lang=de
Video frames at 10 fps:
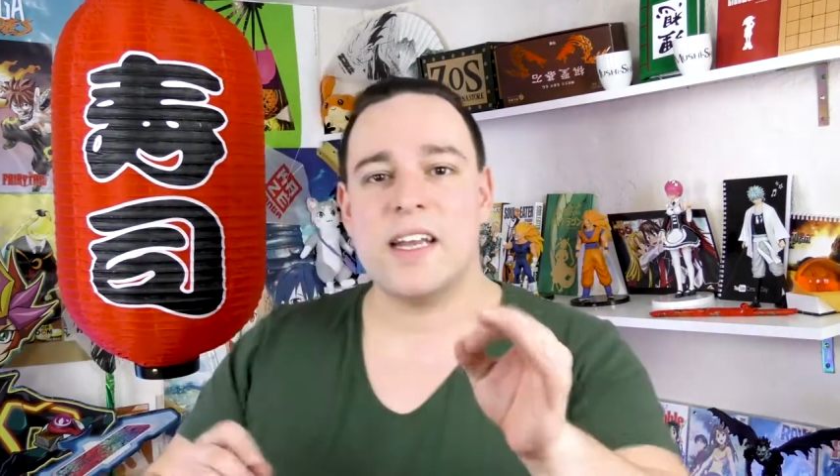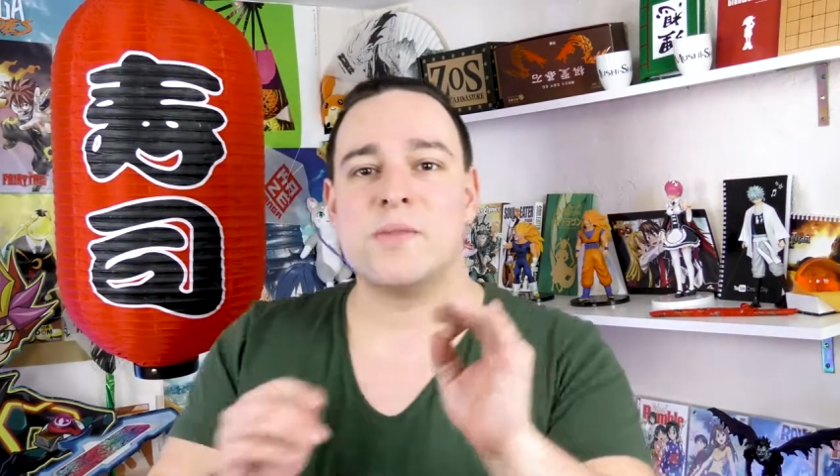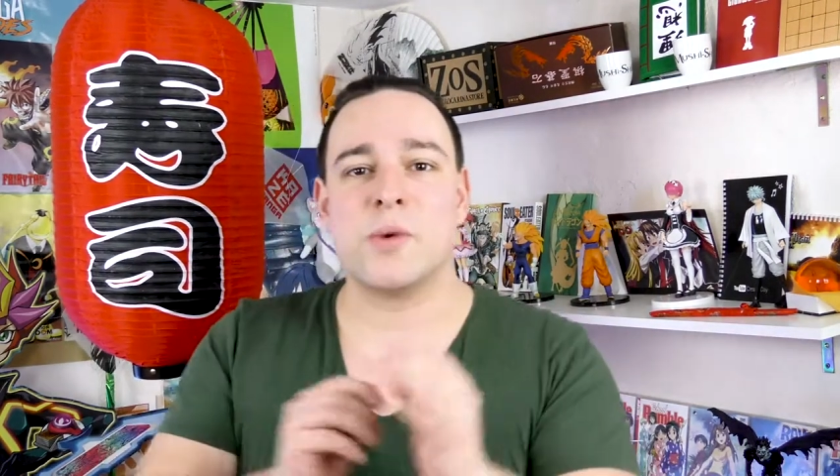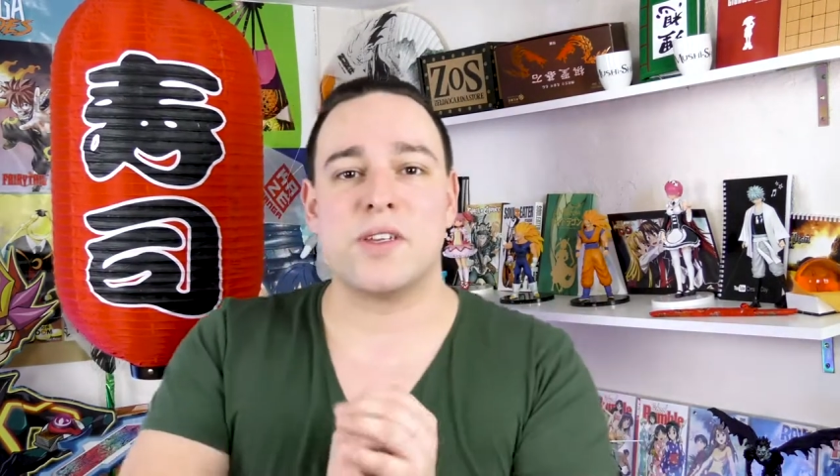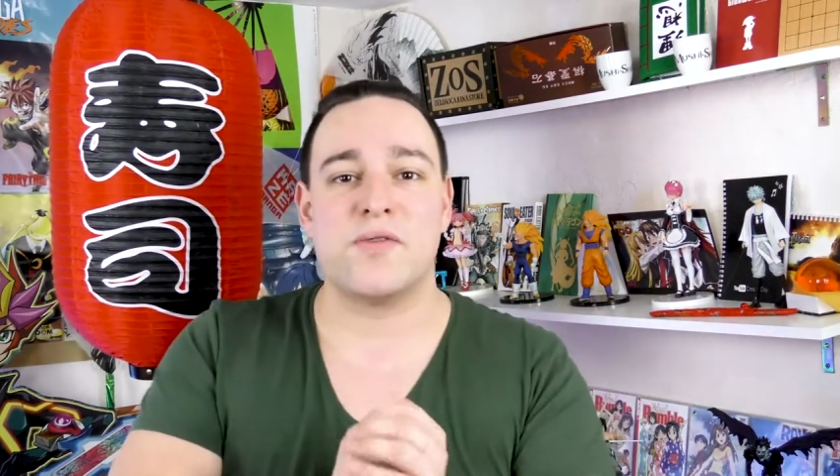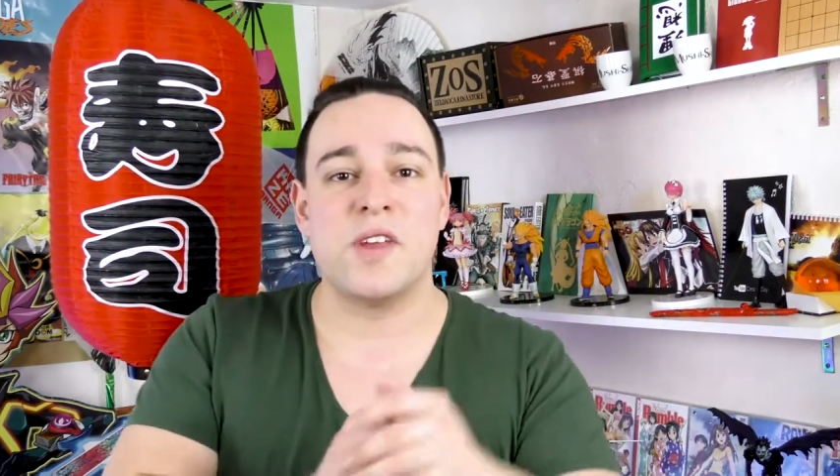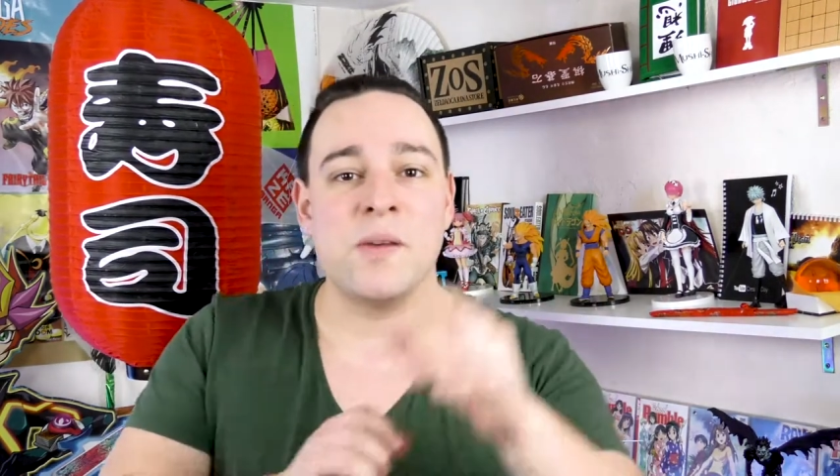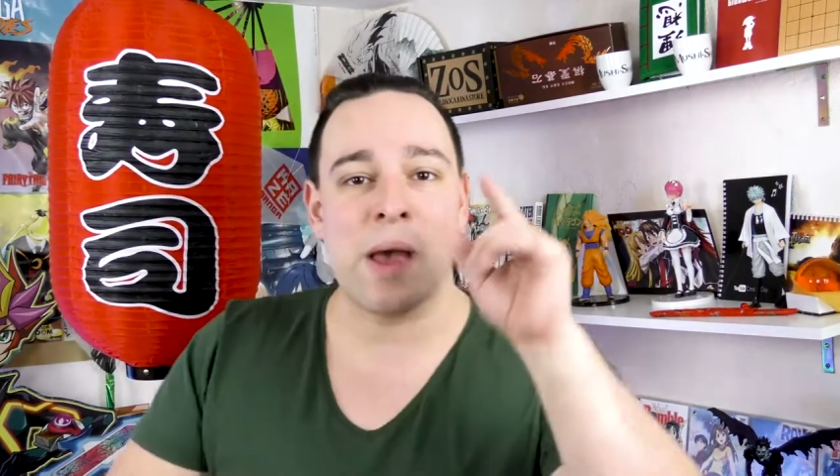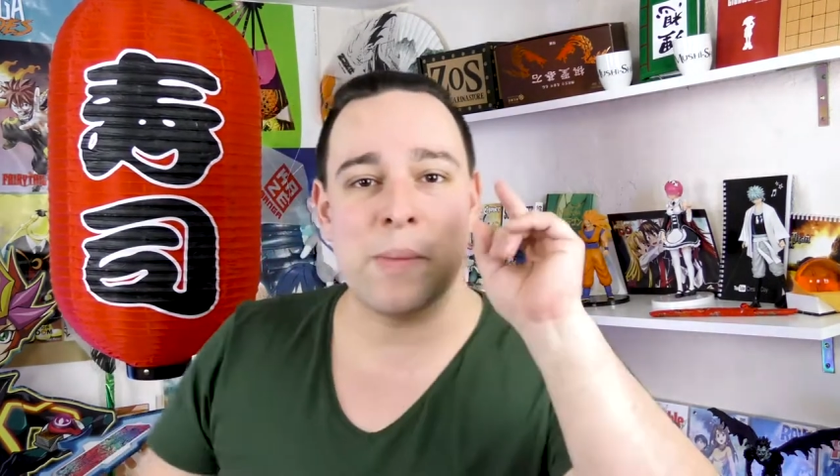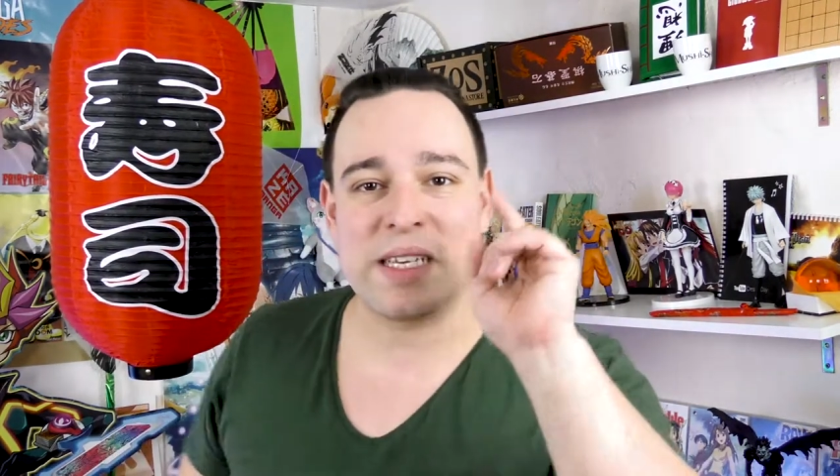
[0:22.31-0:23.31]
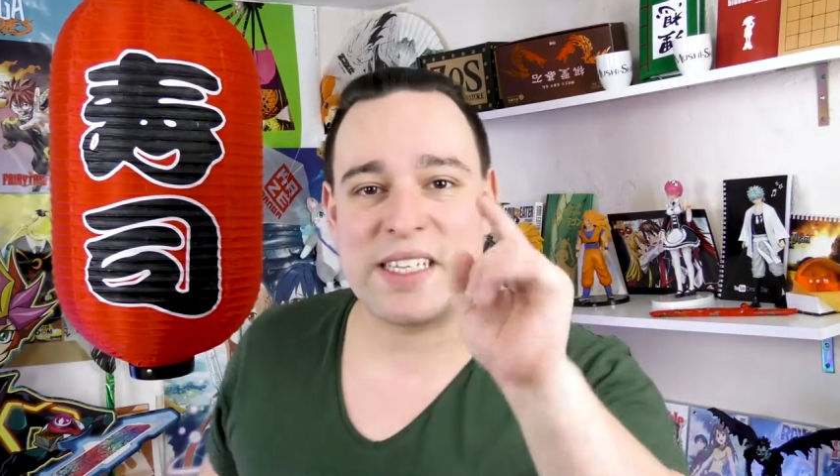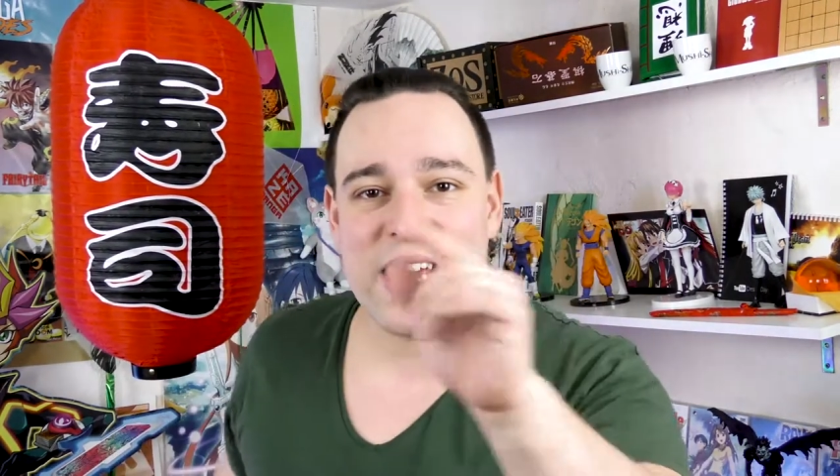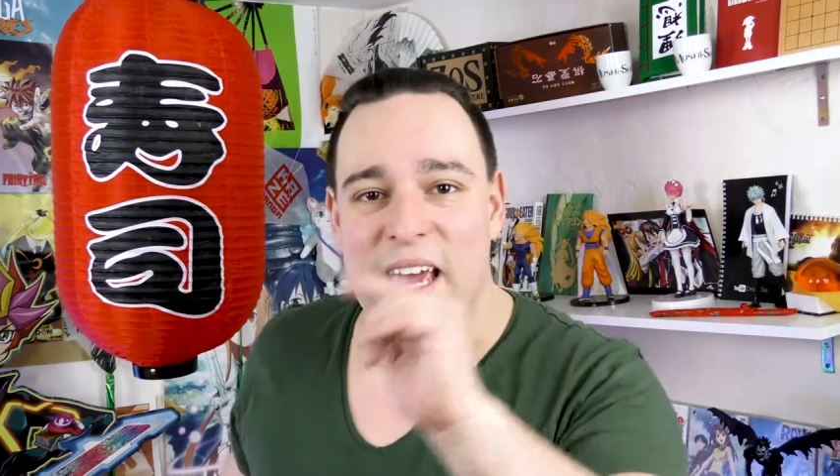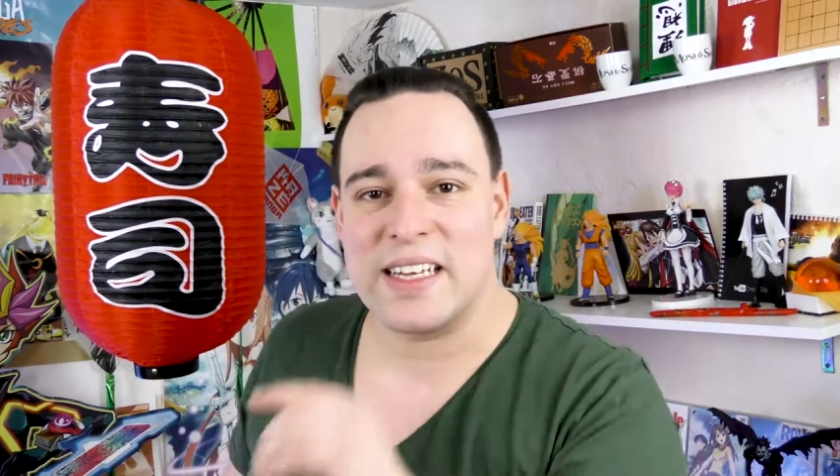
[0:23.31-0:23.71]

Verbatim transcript: Denn ich möchte viel mehr mit dir